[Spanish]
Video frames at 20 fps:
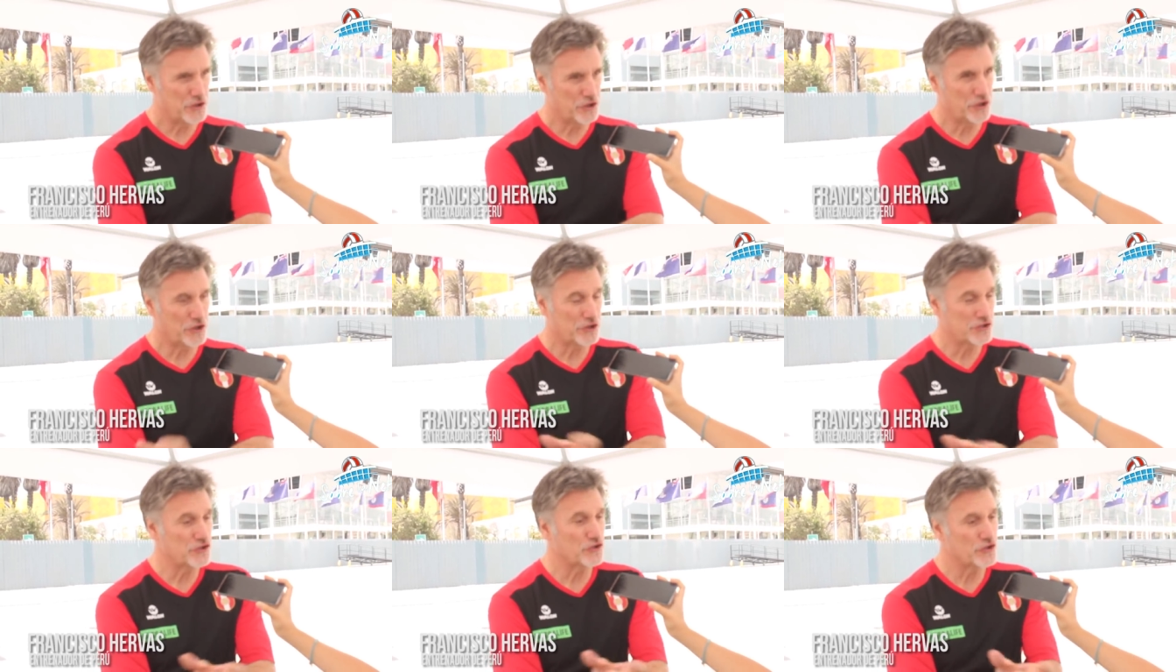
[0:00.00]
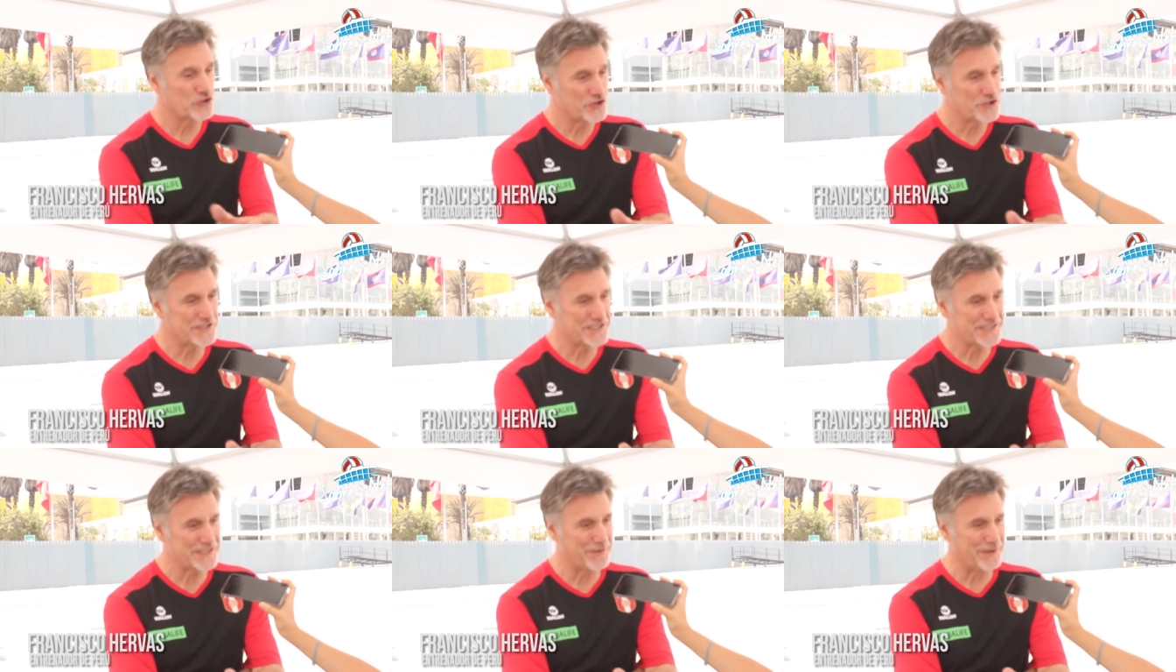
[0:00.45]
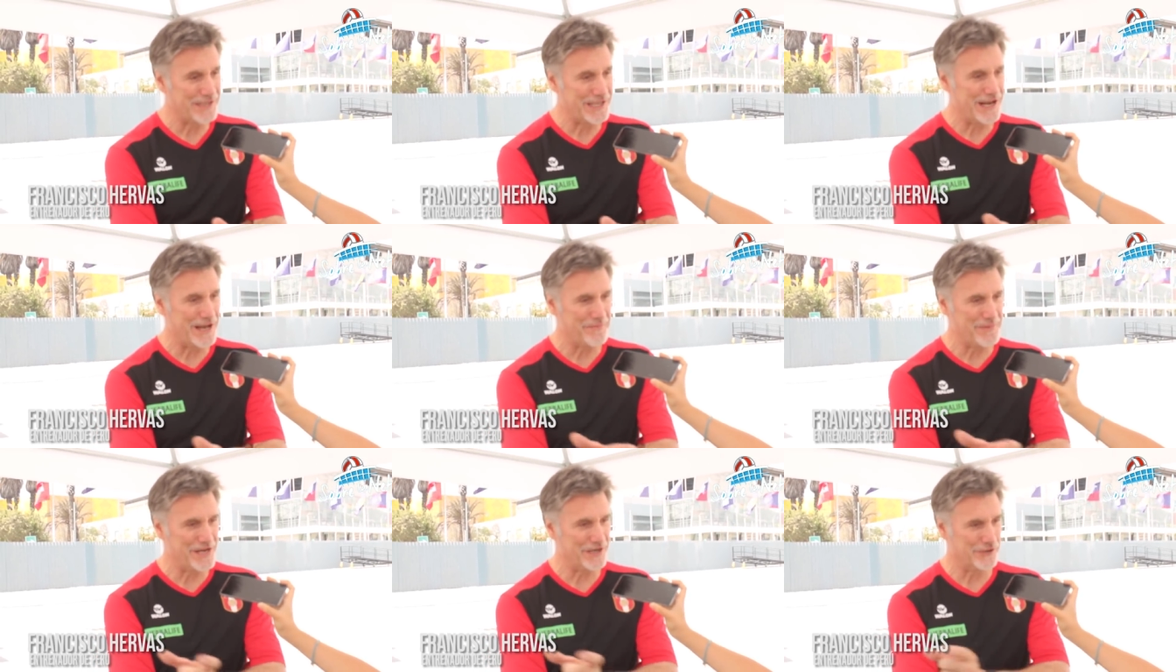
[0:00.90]
Pero yo creo que son dos cosas
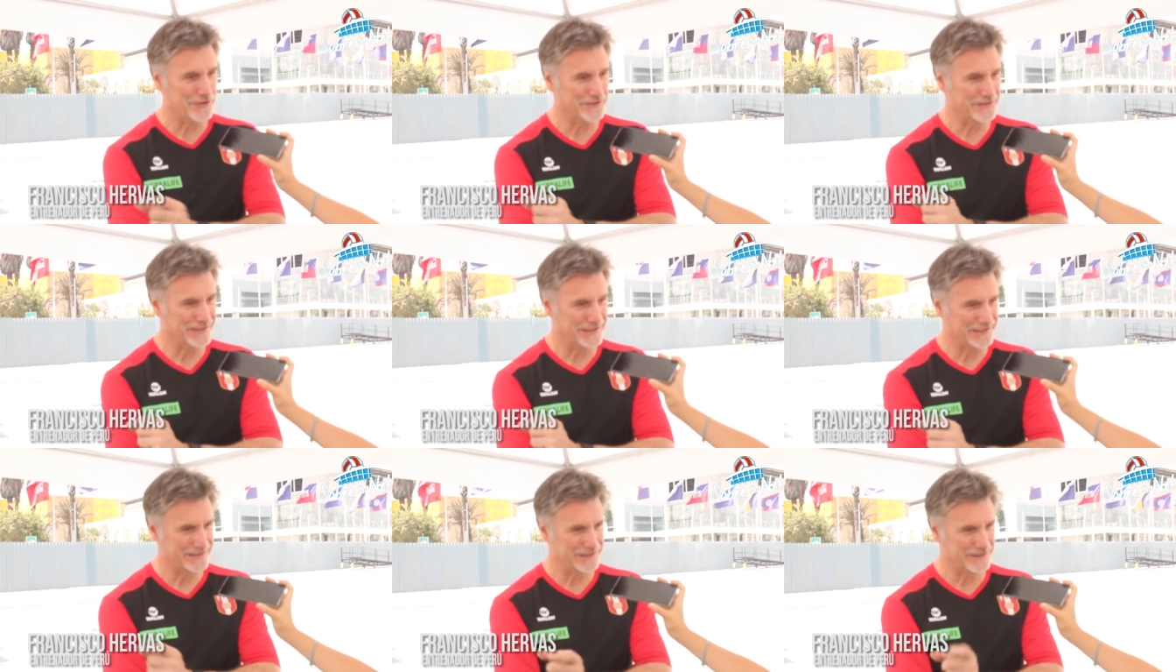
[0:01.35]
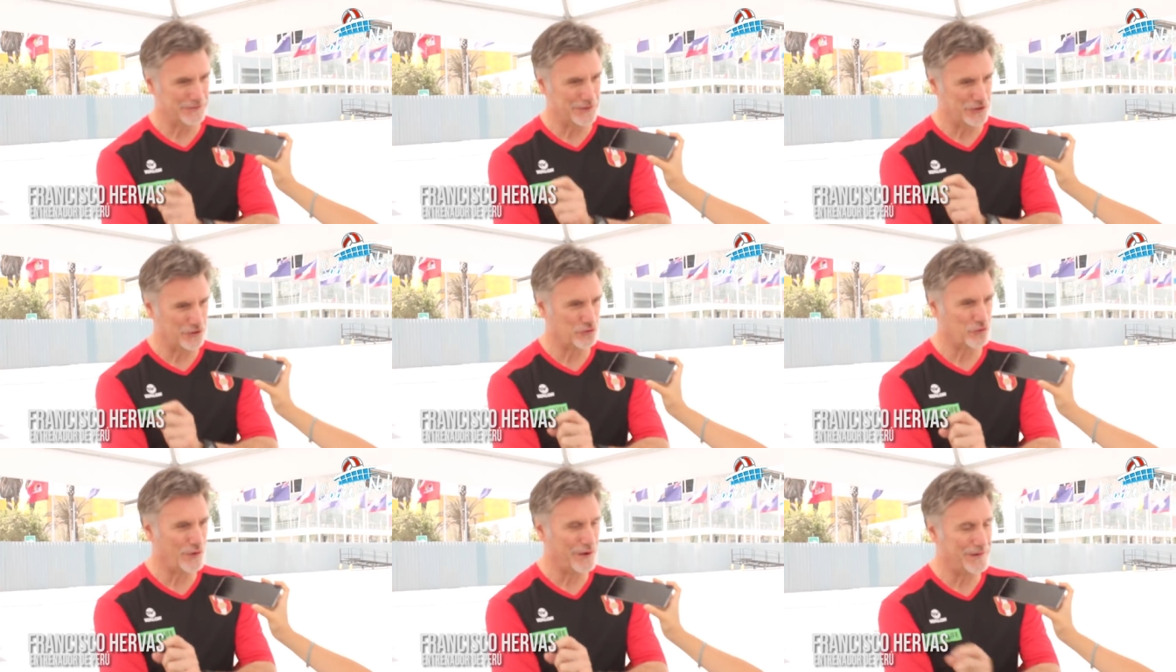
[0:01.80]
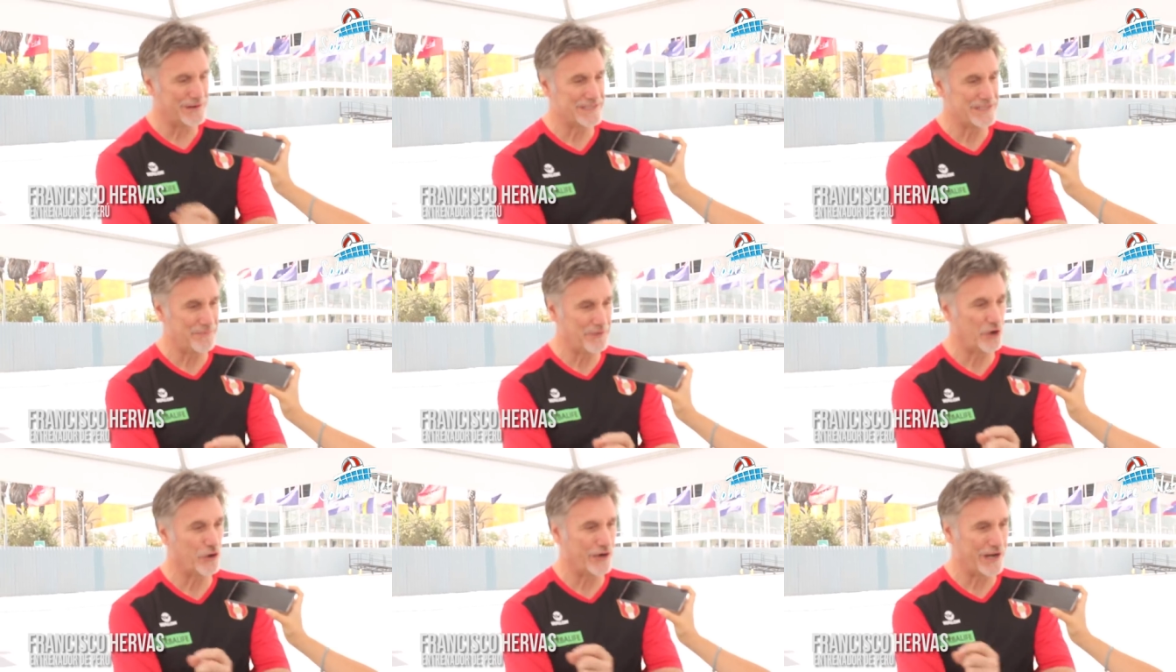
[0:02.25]
que van de la mano. Es decir, cuando tú
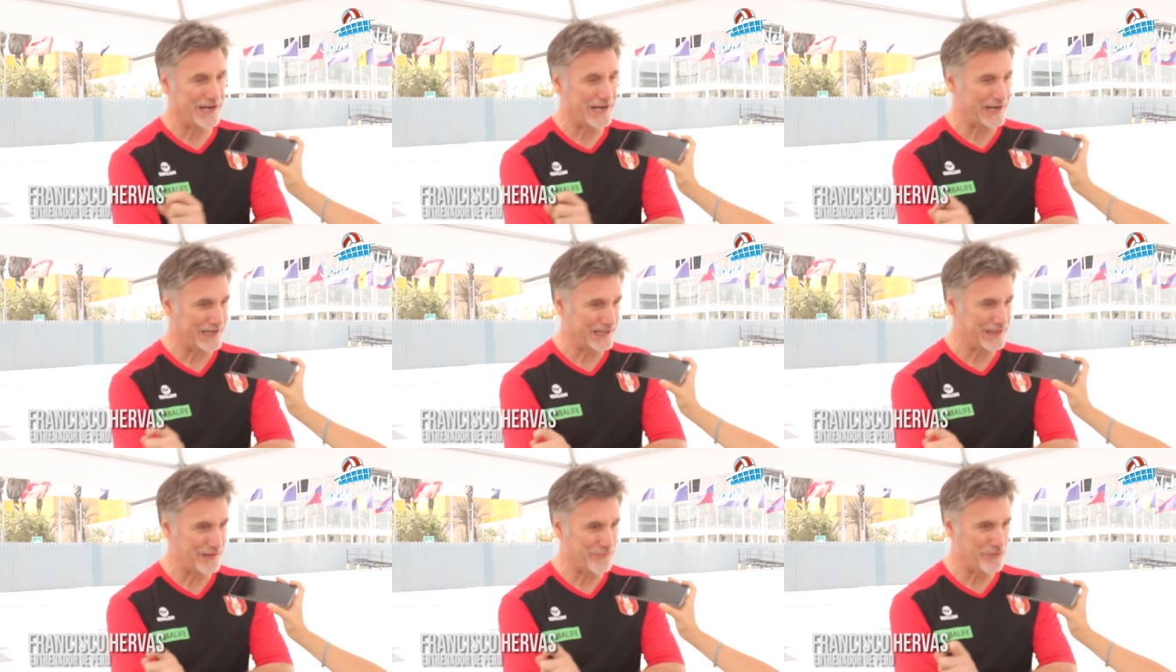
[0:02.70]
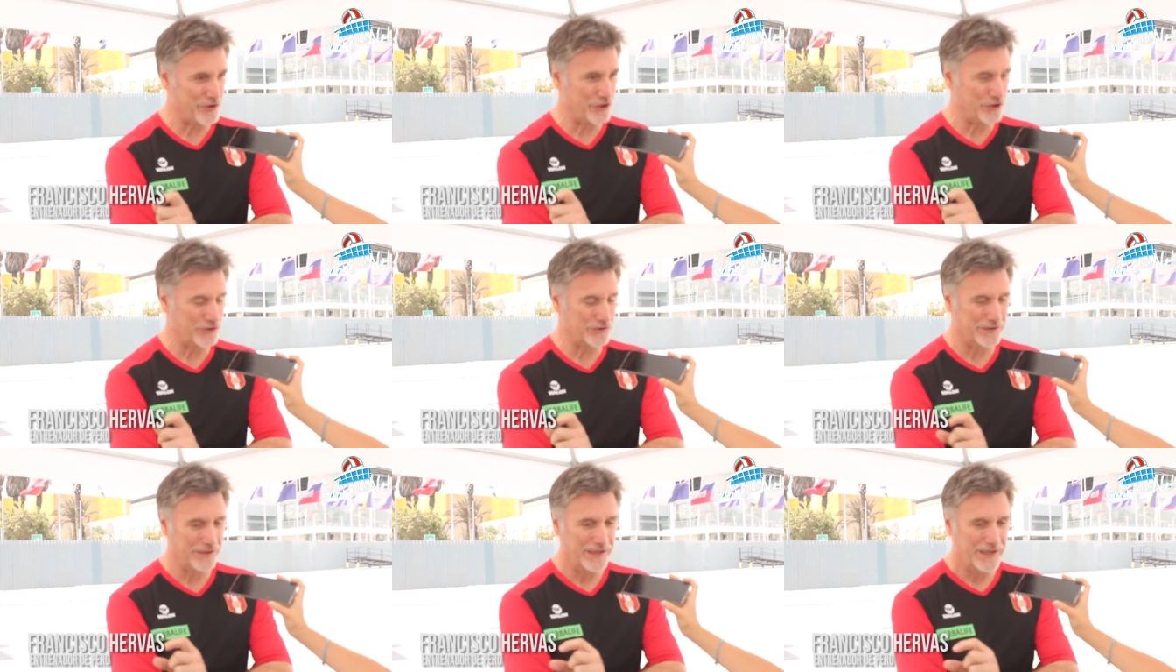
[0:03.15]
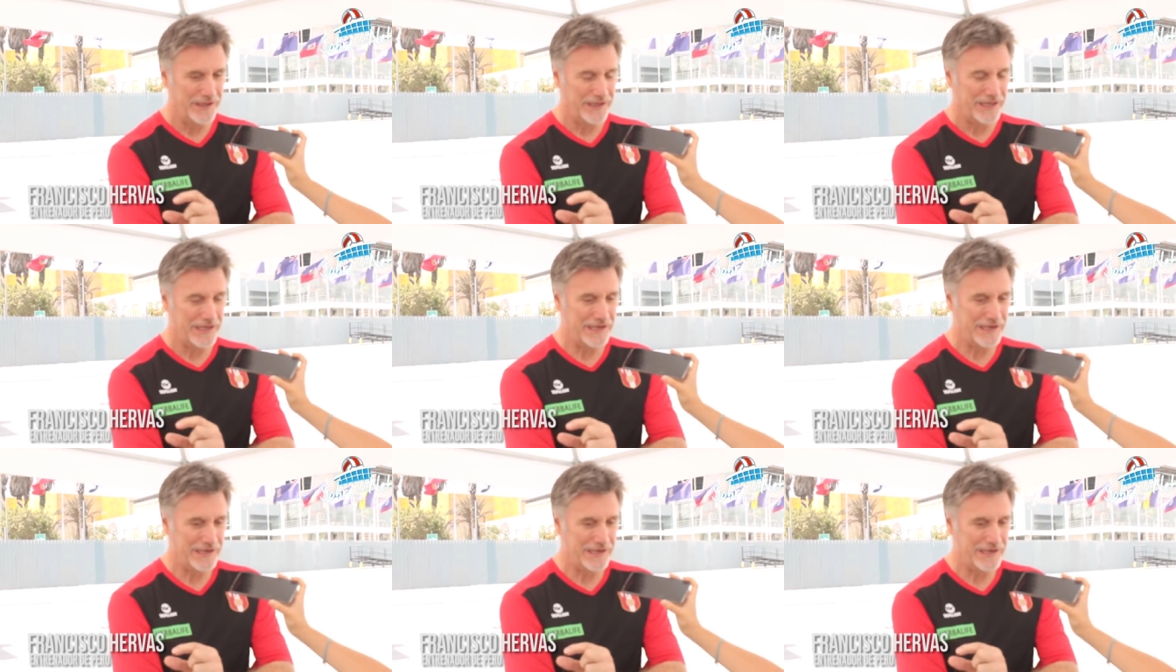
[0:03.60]
hablas de mejorar la recepción,